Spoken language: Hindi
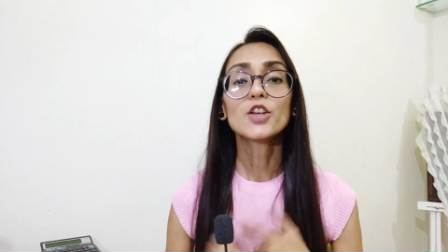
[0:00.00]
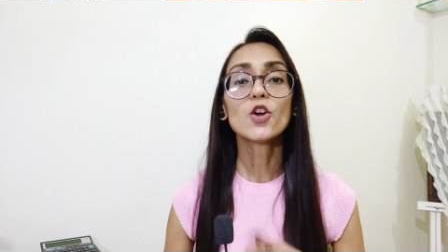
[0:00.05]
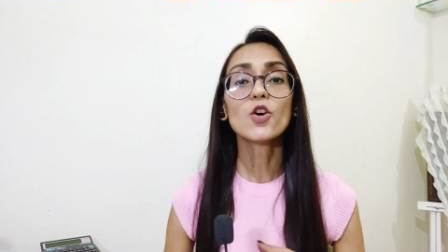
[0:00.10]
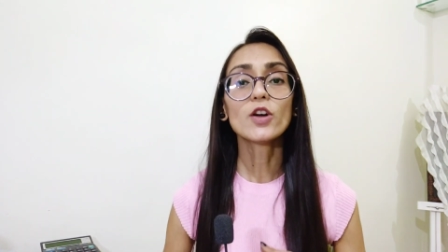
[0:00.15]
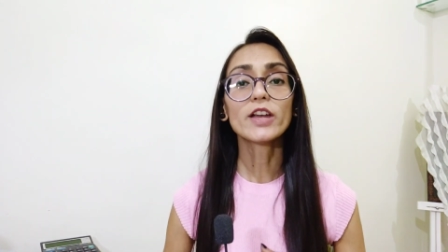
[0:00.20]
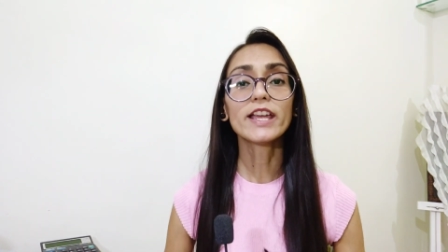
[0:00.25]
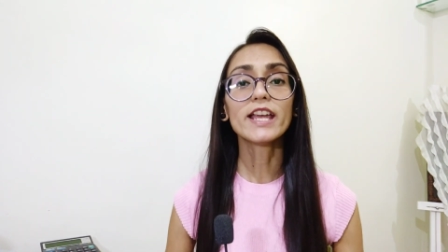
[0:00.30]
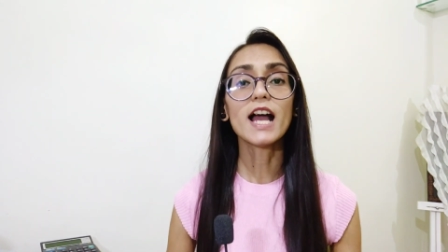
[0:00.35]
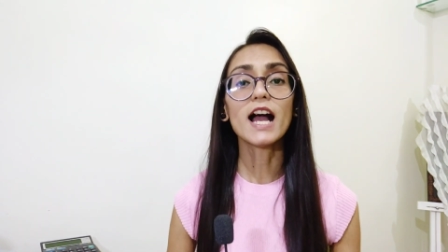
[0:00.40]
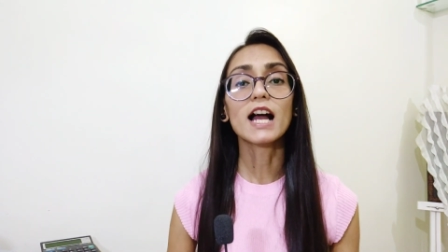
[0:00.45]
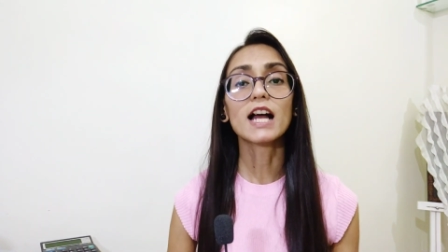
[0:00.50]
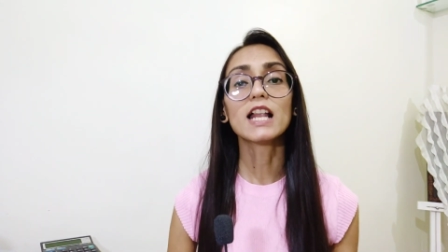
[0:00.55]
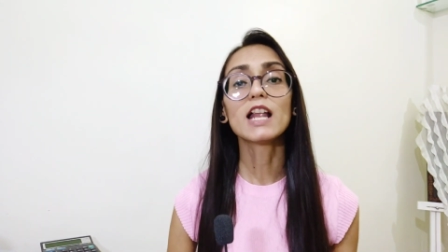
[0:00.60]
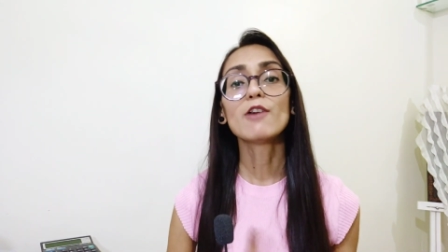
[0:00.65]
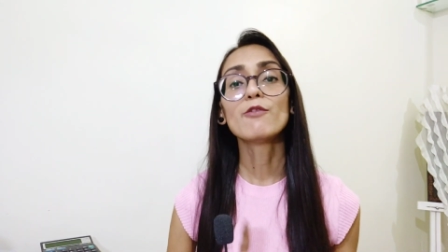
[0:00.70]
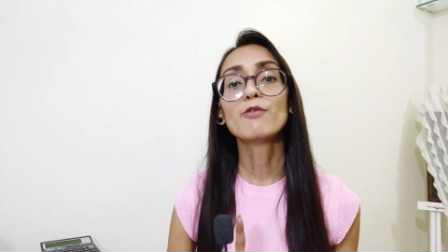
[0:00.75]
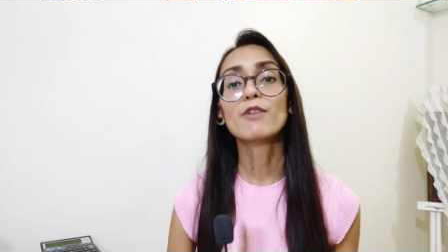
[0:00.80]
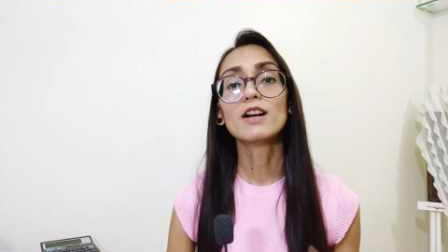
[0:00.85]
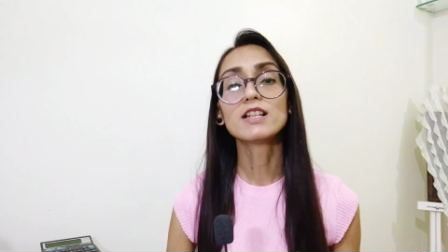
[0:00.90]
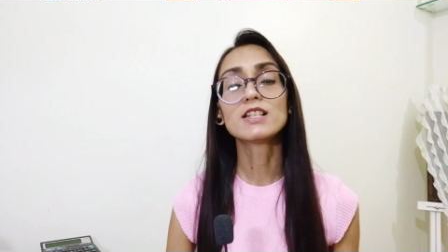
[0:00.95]
क्योंकि अगर
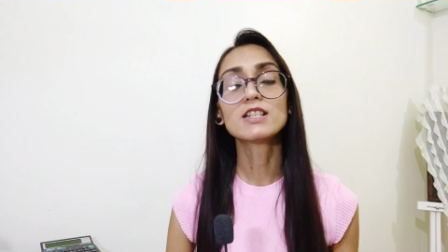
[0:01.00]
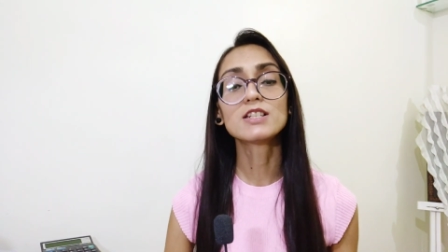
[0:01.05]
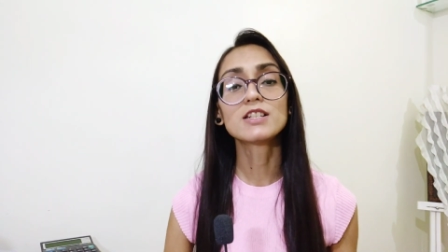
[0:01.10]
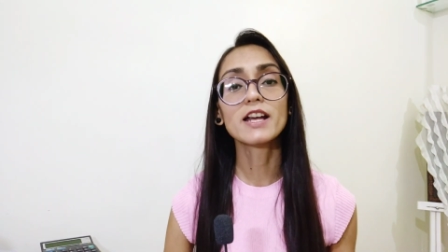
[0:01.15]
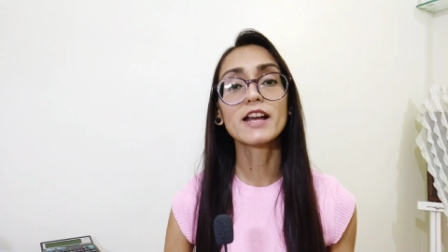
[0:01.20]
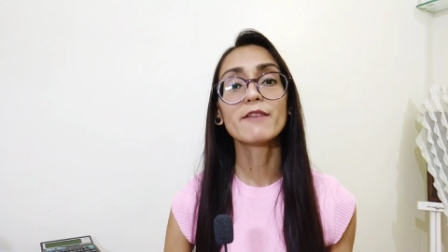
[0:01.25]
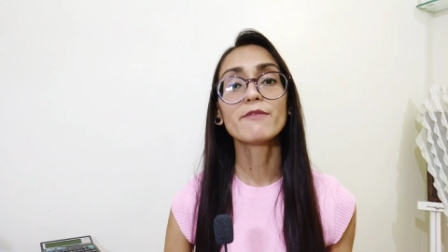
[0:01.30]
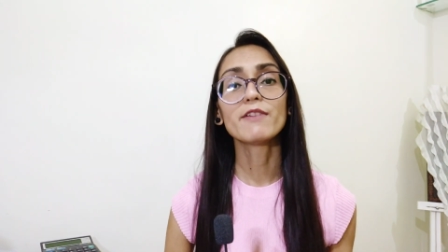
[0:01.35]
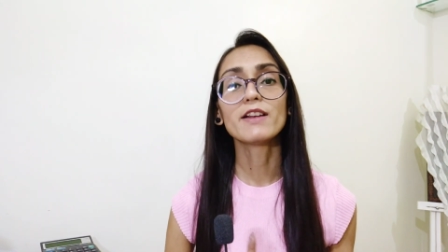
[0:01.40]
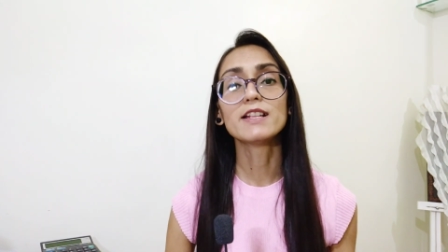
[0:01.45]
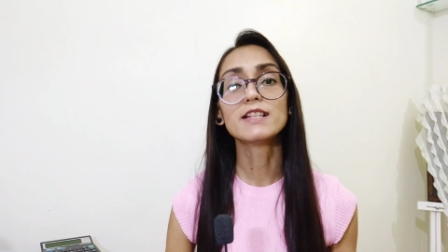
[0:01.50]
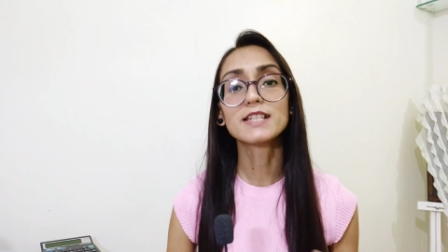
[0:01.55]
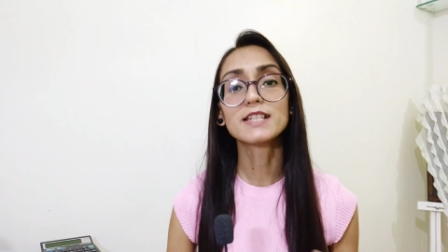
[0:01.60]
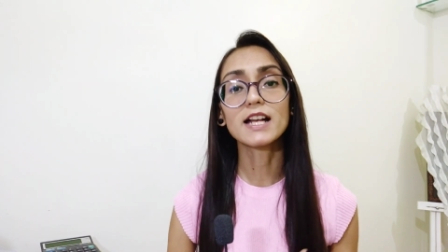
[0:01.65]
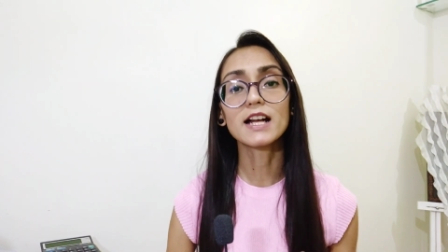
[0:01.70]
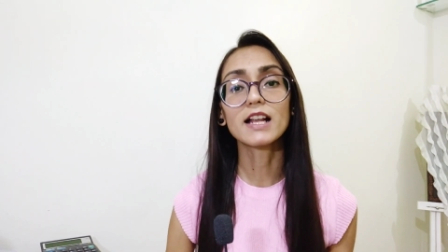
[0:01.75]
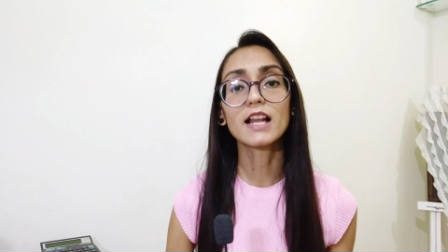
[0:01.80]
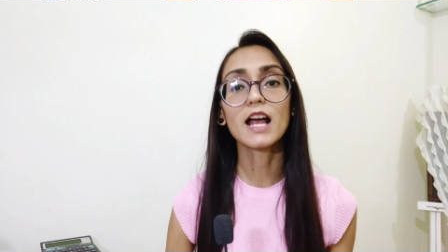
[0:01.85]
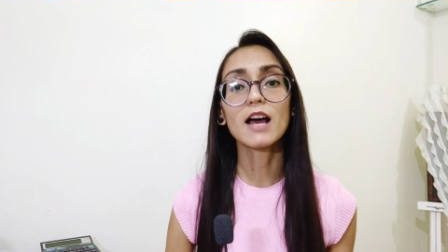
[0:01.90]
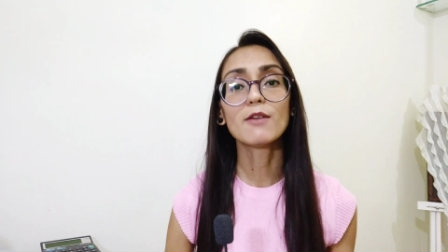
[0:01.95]
आप व्हाट्सएप
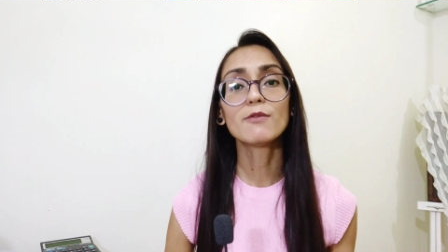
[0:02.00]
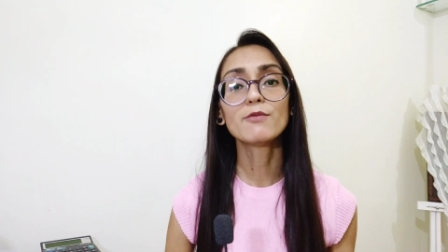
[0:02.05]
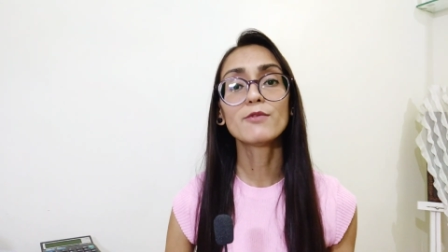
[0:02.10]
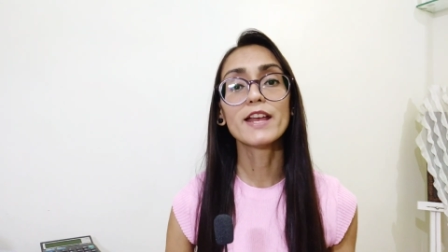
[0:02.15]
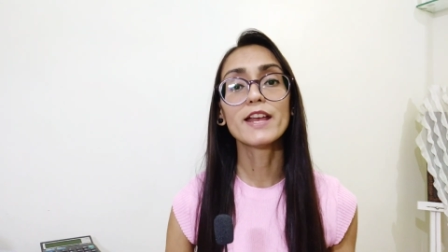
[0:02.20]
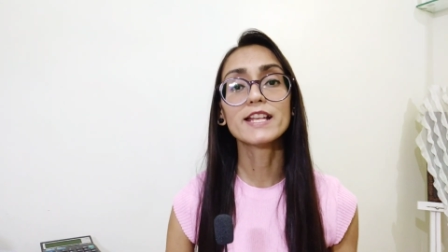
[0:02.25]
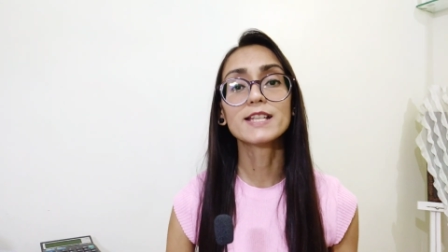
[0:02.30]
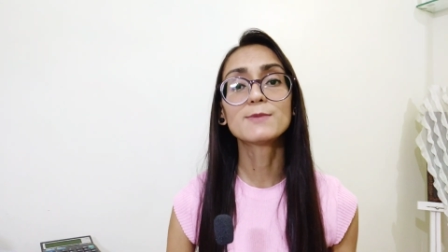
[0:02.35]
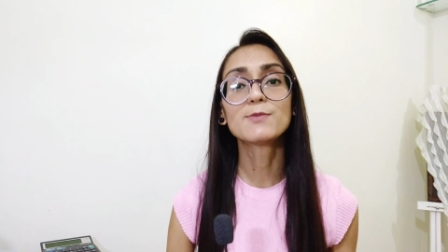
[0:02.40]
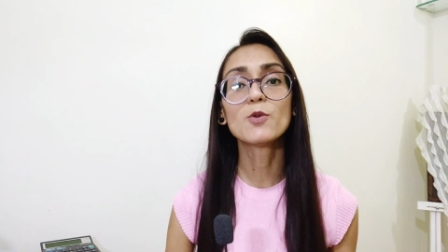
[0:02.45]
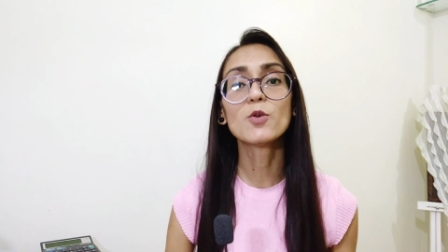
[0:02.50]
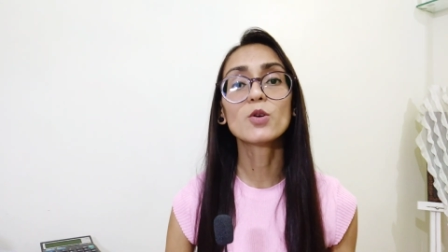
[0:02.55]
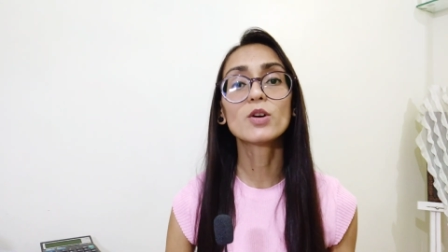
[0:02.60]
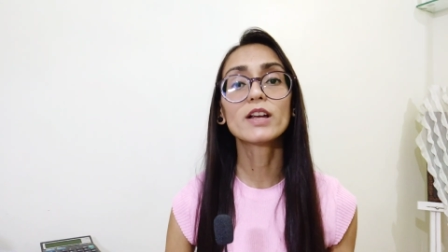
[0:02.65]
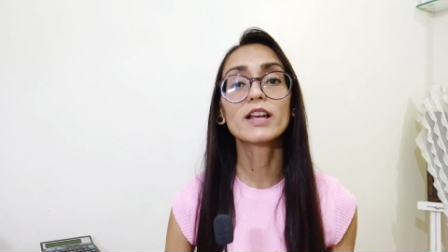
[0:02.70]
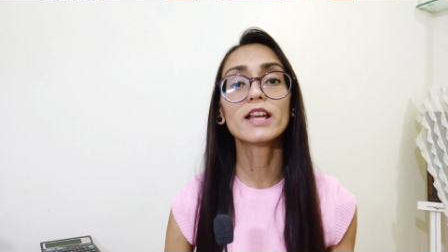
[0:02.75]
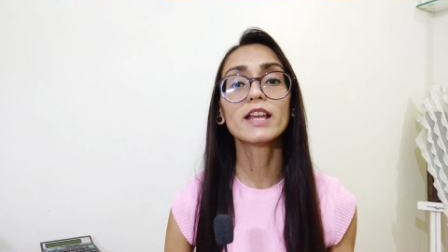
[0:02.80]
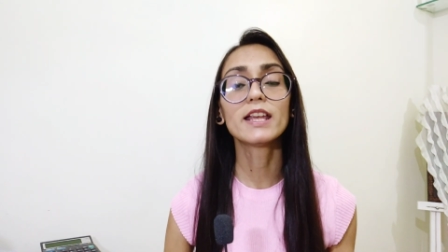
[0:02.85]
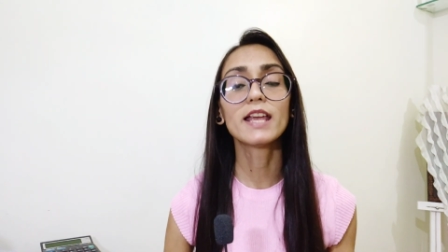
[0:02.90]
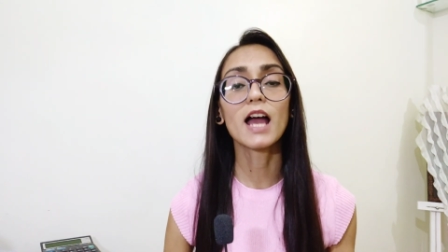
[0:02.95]
इंस्टाग्राम
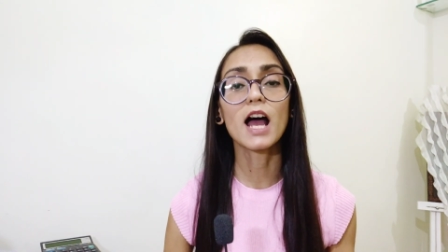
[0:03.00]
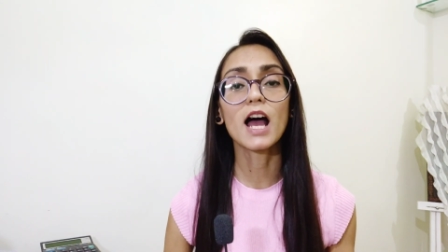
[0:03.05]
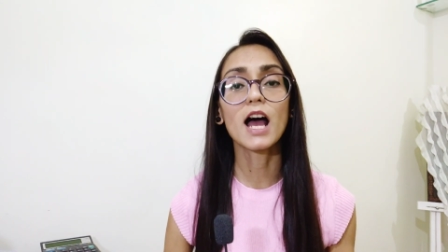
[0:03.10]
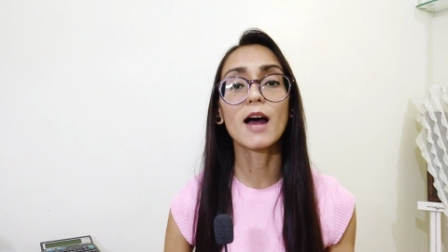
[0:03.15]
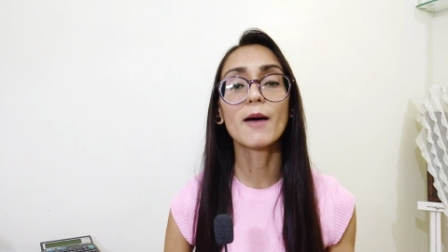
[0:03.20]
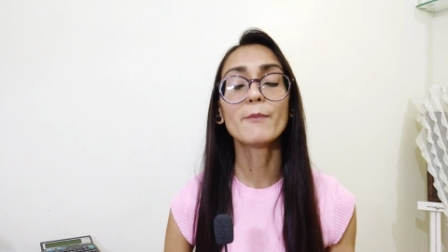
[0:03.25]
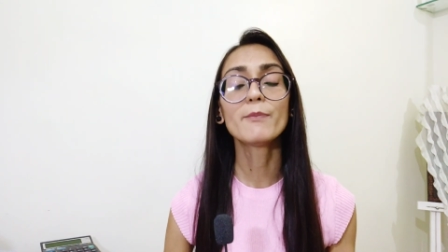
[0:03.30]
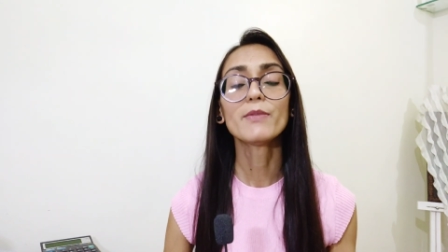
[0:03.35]
फेसबुक या